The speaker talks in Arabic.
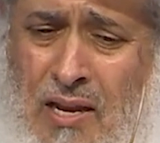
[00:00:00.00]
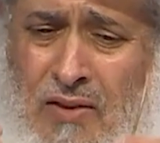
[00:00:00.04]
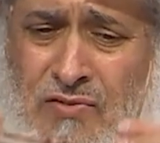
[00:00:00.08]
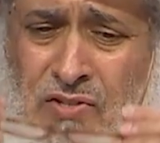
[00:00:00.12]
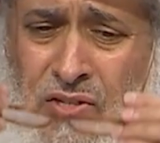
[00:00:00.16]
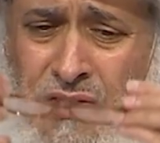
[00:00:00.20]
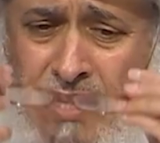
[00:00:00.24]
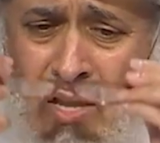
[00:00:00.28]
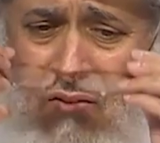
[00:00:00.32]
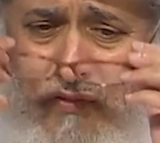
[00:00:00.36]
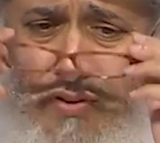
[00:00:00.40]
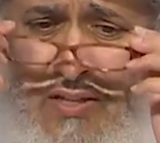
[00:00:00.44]

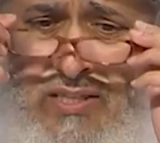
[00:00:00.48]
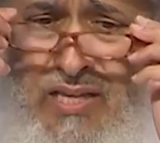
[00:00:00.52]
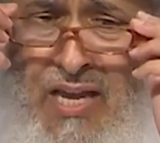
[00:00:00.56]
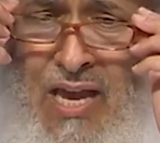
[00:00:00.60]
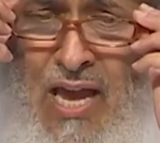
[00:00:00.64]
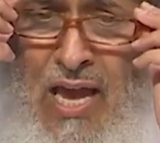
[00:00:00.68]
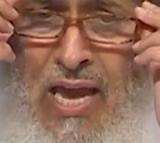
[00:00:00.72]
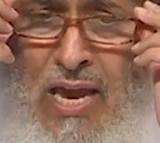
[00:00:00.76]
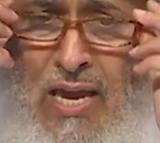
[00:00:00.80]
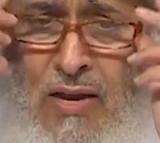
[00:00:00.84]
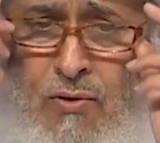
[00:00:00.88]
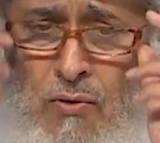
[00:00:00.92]
نفسي طرفة
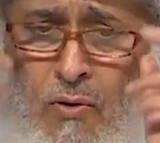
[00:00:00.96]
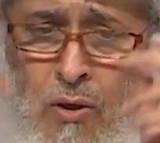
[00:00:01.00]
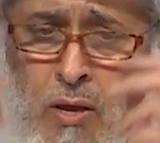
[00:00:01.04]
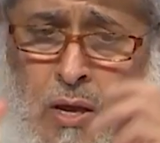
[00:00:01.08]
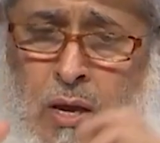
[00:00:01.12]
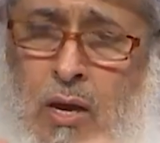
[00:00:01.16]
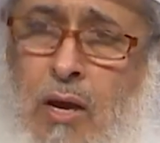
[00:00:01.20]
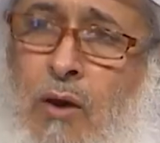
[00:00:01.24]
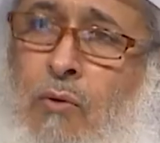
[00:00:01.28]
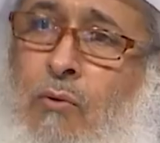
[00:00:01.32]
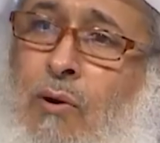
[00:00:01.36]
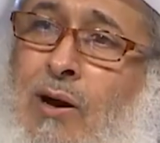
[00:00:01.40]
عين
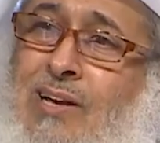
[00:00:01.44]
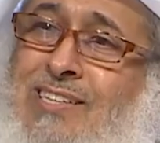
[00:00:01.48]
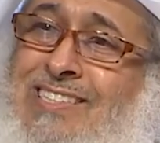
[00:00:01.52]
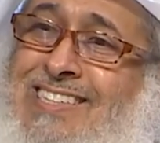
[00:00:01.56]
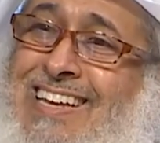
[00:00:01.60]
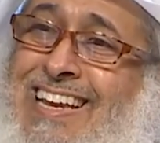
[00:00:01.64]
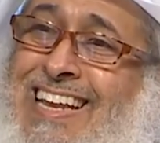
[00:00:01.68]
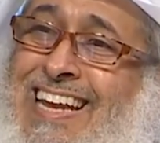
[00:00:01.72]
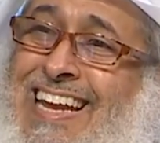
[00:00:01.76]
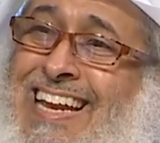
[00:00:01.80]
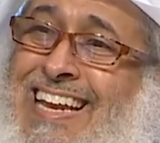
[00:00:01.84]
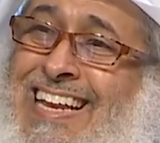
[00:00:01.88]

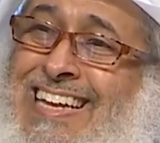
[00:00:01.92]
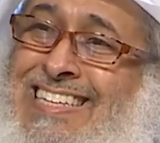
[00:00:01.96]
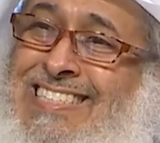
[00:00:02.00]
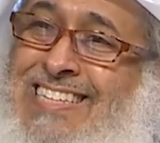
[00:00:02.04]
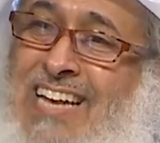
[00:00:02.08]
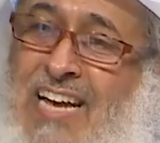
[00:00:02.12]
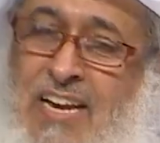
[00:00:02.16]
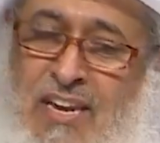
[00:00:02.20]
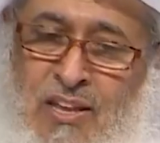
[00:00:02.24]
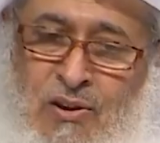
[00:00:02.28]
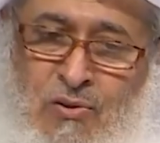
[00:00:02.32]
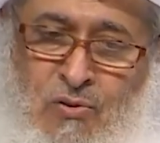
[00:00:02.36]
وأصلح لي
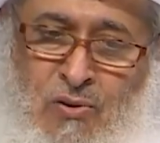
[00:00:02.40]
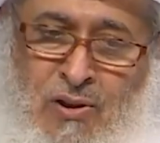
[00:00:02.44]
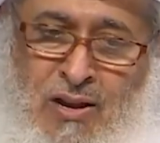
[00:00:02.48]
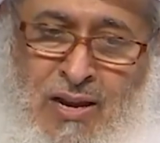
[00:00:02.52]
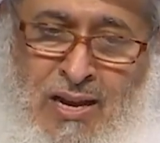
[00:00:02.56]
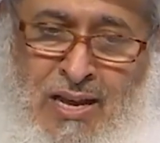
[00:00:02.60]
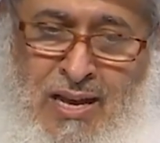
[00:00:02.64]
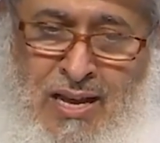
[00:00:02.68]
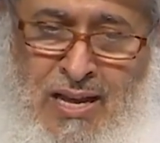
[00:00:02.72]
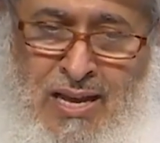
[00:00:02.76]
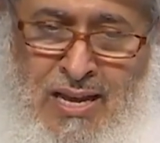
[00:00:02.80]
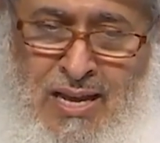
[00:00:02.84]
شأني
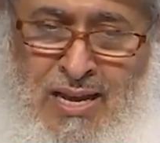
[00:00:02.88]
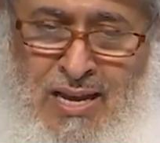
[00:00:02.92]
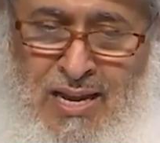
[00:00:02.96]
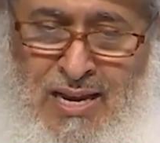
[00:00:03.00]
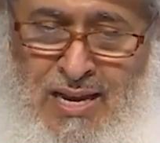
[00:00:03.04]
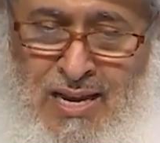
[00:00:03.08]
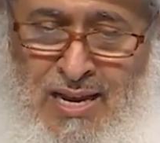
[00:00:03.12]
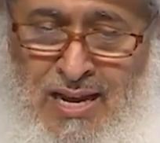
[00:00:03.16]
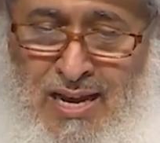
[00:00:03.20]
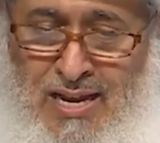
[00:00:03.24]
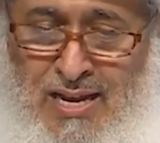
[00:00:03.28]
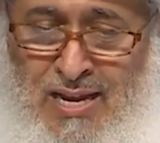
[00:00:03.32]
كله
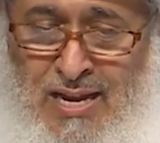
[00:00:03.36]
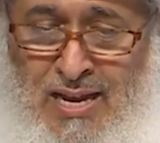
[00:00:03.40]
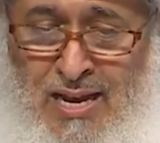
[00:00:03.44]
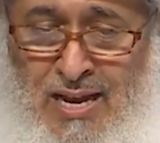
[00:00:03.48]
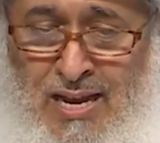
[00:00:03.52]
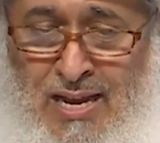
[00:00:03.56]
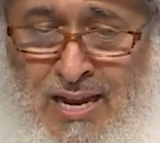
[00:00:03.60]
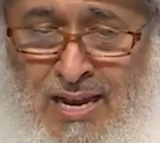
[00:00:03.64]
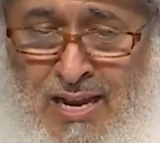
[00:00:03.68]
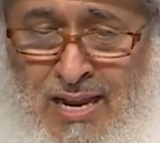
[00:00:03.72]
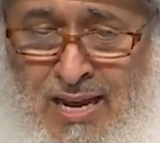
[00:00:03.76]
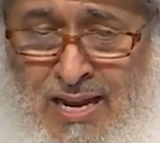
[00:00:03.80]
لا
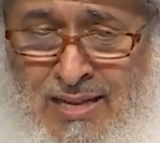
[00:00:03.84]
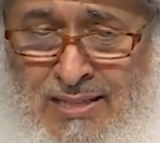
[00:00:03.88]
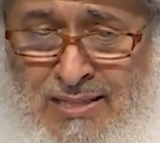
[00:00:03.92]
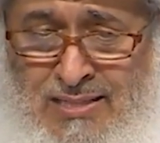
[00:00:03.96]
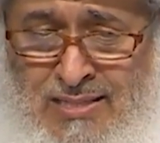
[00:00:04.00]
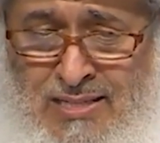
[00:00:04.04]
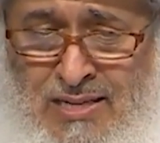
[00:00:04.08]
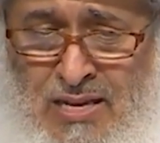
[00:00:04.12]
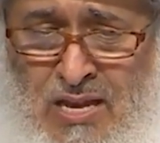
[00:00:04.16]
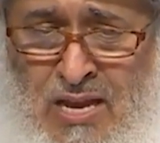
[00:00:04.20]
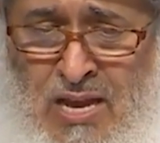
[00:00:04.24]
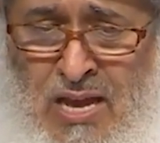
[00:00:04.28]
إله إلا
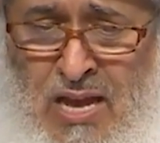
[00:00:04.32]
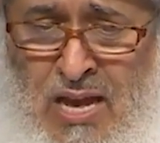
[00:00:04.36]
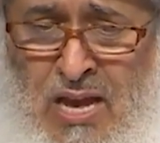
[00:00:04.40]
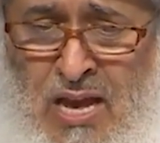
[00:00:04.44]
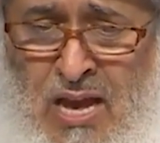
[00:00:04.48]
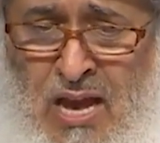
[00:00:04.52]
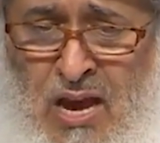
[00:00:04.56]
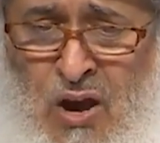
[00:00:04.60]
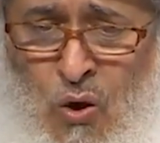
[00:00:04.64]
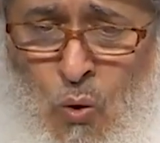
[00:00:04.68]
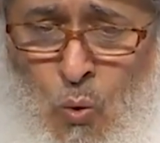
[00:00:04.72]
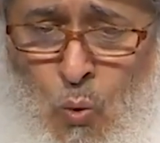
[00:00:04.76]
أنت
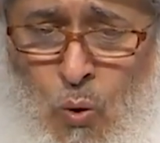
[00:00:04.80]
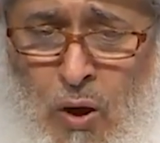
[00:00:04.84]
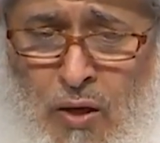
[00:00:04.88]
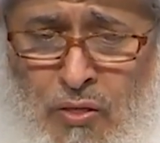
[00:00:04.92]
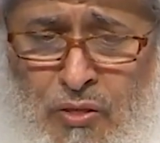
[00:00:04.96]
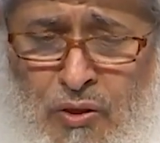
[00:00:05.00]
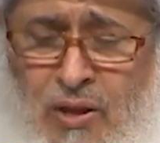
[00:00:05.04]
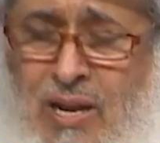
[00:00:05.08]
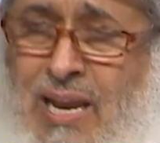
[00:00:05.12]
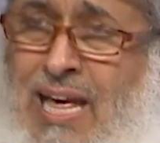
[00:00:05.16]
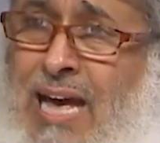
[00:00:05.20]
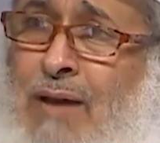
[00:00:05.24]

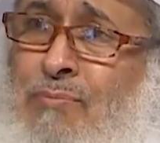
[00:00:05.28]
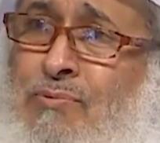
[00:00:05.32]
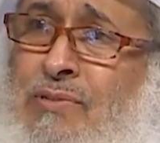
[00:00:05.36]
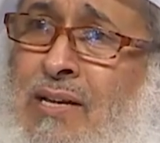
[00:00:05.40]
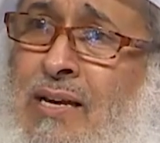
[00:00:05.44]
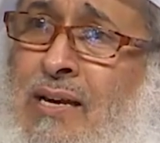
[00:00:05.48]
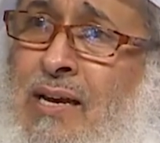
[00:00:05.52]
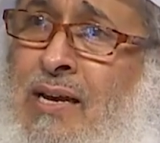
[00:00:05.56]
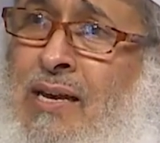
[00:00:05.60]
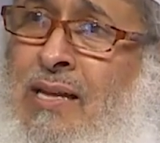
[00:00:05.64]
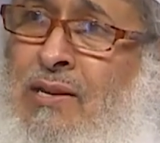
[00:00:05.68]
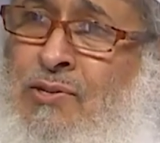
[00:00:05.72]
وضع العبد
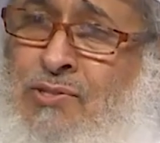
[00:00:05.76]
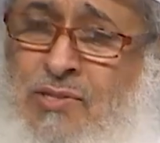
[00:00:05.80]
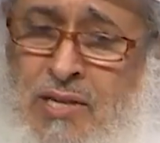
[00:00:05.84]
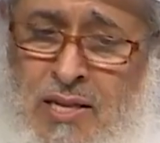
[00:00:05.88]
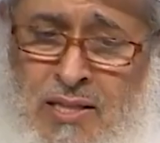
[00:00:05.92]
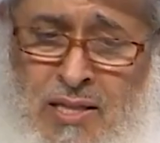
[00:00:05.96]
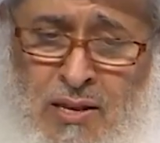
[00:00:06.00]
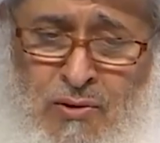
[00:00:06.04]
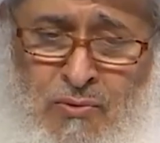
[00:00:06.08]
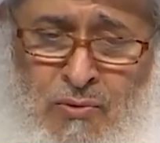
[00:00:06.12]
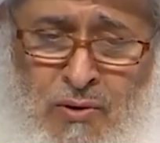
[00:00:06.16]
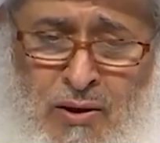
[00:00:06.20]
أخي
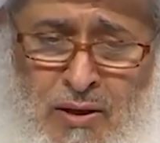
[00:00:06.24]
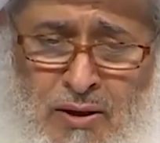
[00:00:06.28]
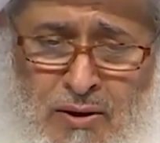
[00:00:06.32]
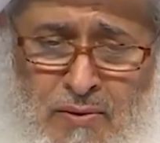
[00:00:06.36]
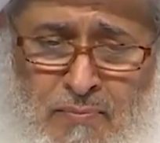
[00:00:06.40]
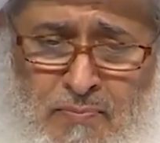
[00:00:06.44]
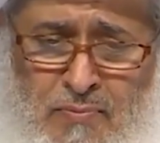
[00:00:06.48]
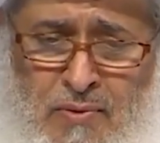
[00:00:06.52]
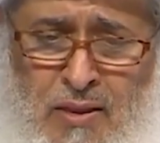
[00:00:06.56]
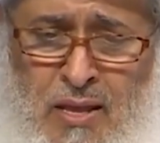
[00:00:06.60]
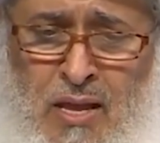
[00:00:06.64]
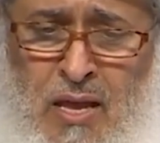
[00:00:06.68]
أستاذ أنوار
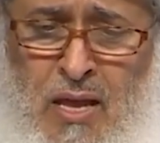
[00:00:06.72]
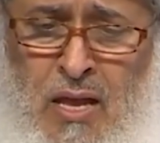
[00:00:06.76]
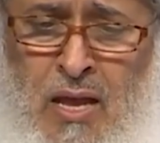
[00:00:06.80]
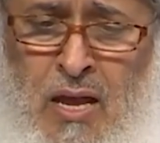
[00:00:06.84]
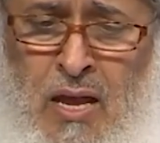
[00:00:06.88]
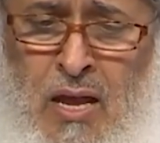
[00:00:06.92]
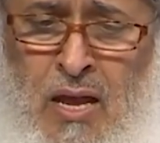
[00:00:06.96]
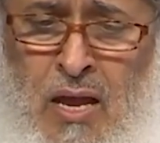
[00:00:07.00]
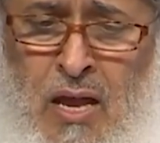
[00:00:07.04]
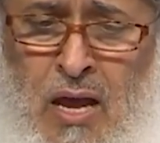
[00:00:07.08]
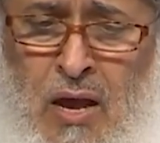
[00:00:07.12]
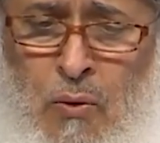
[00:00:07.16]

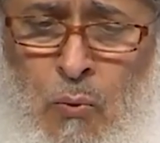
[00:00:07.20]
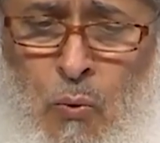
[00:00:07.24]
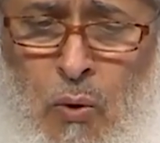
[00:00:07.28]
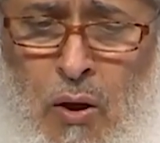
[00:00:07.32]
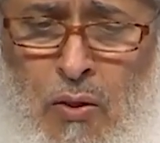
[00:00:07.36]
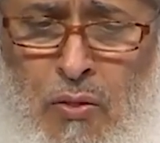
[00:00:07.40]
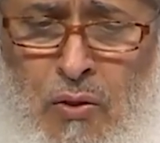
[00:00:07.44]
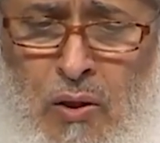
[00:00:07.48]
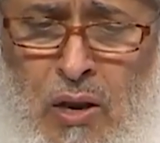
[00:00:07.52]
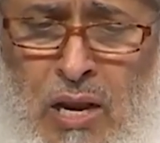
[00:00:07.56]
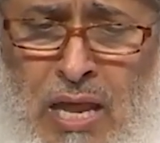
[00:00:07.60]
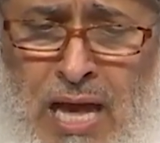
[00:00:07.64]

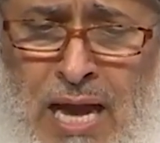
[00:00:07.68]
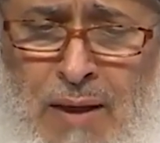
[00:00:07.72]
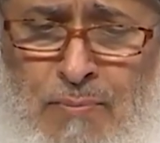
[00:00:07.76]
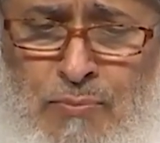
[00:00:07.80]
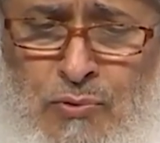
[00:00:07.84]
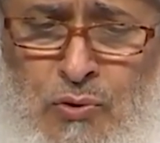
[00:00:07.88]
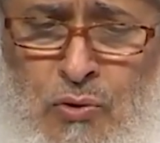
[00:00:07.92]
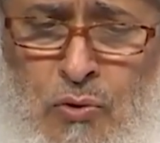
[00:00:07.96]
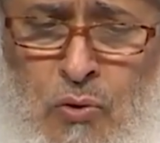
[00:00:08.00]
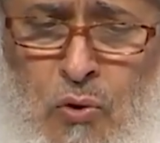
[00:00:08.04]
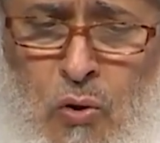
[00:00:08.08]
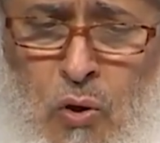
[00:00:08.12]
وضع
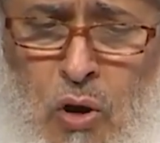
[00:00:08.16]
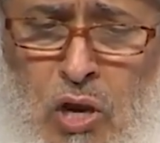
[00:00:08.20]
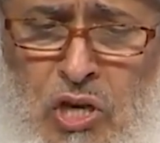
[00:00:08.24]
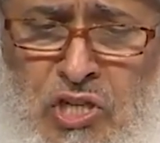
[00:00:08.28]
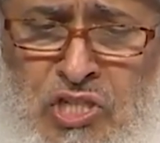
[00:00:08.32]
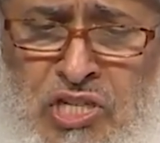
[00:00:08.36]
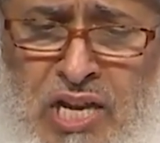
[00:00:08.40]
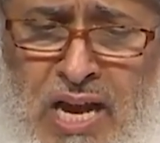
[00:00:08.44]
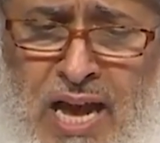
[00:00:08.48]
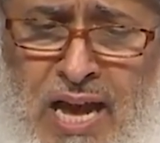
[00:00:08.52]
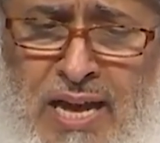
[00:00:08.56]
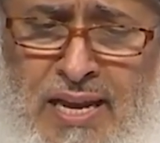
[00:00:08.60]
العبد كل
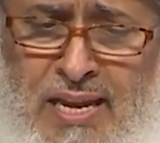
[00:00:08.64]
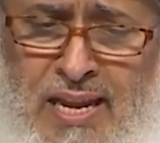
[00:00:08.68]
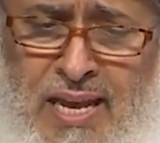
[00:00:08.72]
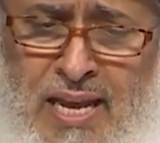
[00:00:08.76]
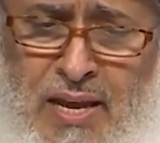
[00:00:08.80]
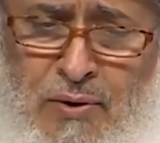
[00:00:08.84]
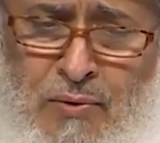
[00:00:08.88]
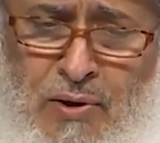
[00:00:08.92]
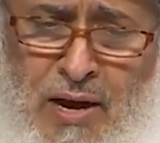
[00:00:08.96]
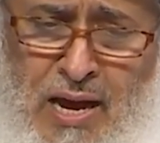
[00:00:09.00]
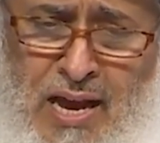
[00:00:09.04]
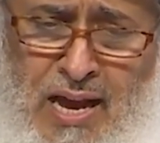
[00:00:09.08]

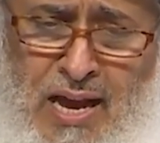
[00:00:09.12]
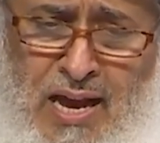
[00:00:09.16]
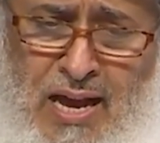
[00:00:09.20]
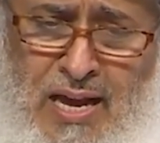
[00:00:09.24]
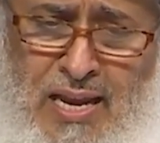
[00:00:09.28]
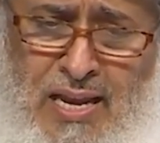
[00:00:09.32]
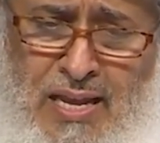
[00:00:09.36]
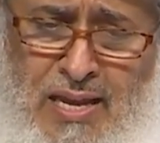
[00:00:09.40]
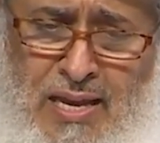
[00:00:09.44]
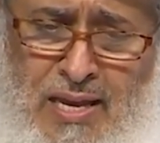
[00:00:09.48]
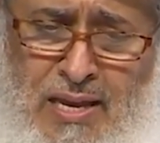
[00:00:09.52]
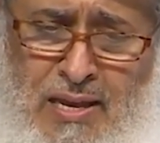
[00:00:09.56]
شأنه
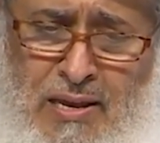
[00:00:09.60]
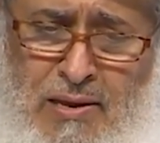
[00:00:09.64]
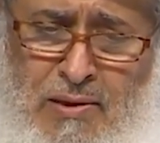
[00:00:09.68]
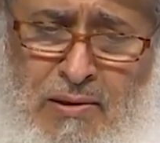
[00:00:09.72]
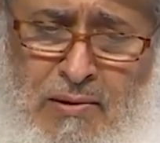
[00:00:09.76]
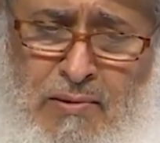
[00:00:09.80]
وحاله